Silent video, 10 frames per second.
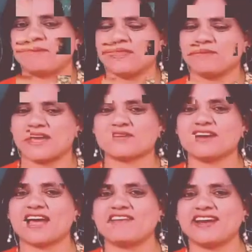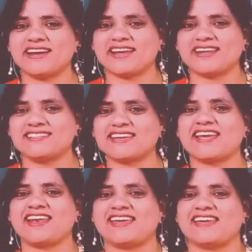పది మార్కులు రావాలంటే ఏం
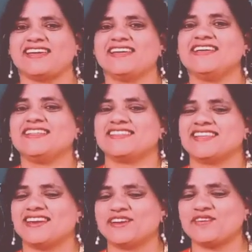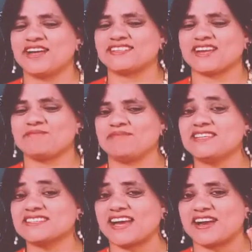చేయాలి తెలుగు వాచకం
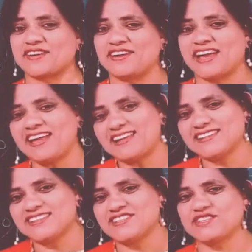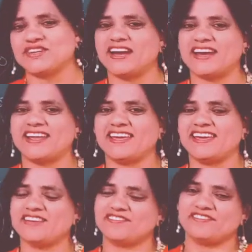మిస్ కాకుండా చూడండి
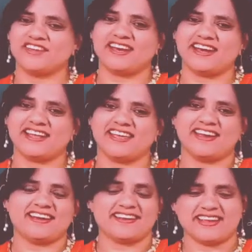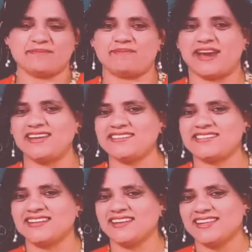వినండి టెన్ పాయింట్స్
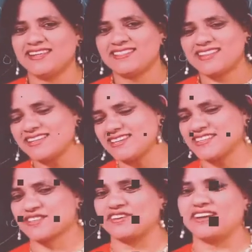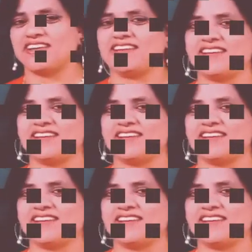తెచ్చేసుకోండి